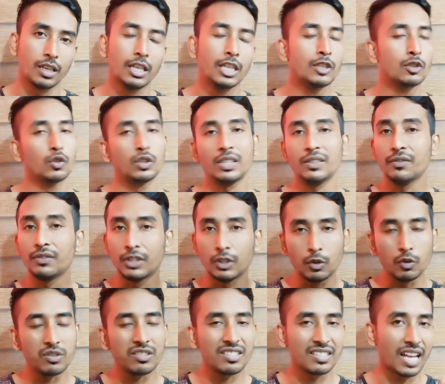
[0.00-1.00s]
যদি
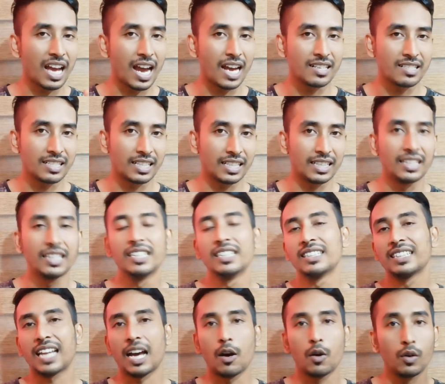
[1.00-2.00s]
ভিউজ না আসে
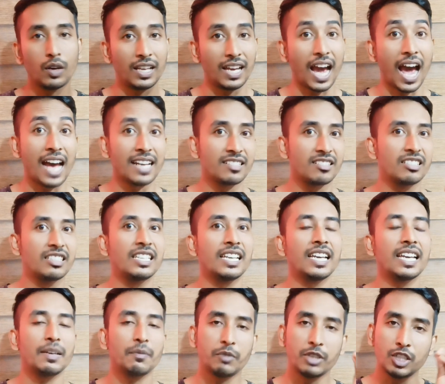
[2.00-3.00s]
তাহলে আজকে
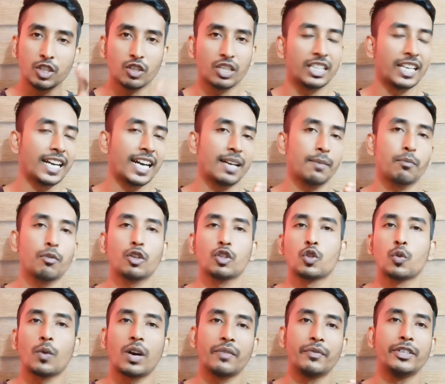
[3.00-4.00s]
ভিডিওটা দেখার পর
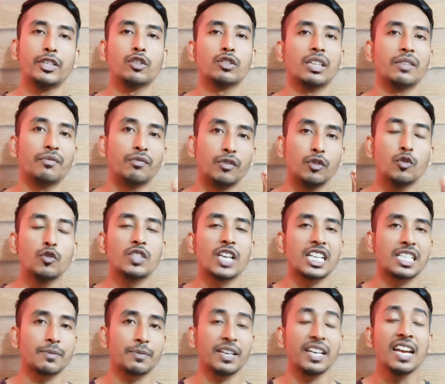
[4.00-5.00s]
তোমার ভিডিওতে ভিউজ
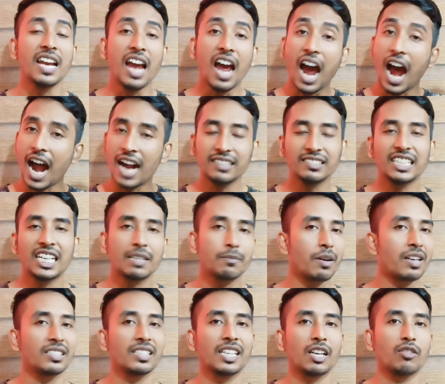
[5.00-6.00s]
আসবে হান্ড্রেড
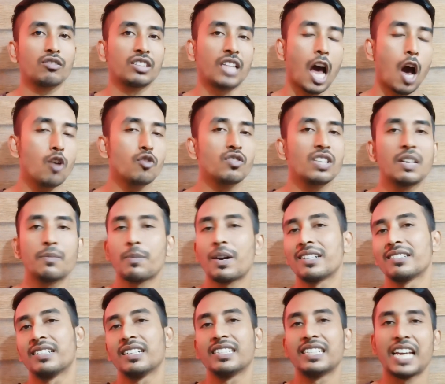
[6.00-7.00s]
পার্সেন্ট কেন থাউজেন্ড
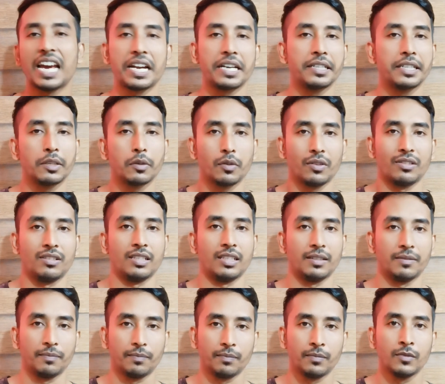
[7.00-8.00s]
পার্সেন্ট গ্যারান্টি রয়েছে
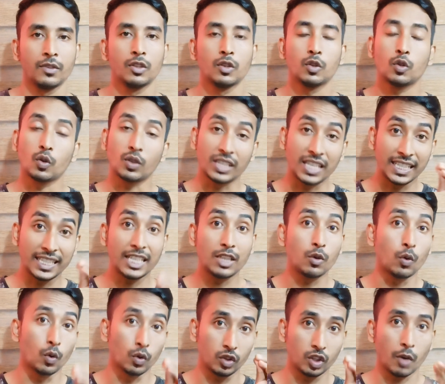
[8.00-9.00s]
তো কী কী
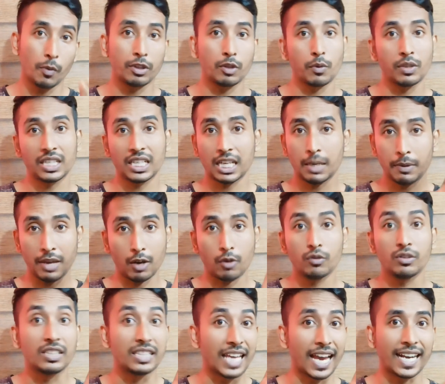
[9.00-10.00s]
করতে হবে তোমাদেরকে আমি এখন
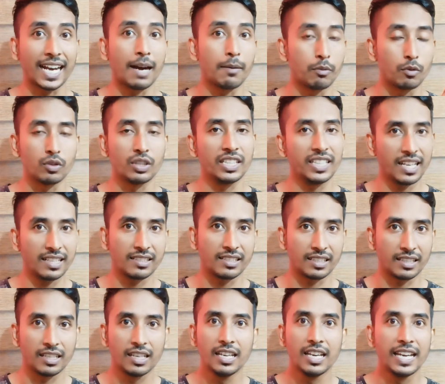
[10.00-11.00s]
দেখাবো ঠিক আছে
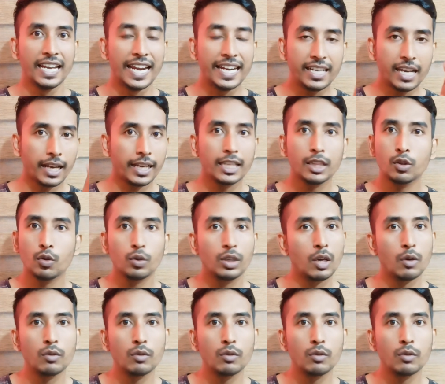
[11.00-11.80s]
এটা কিন্তু কেউ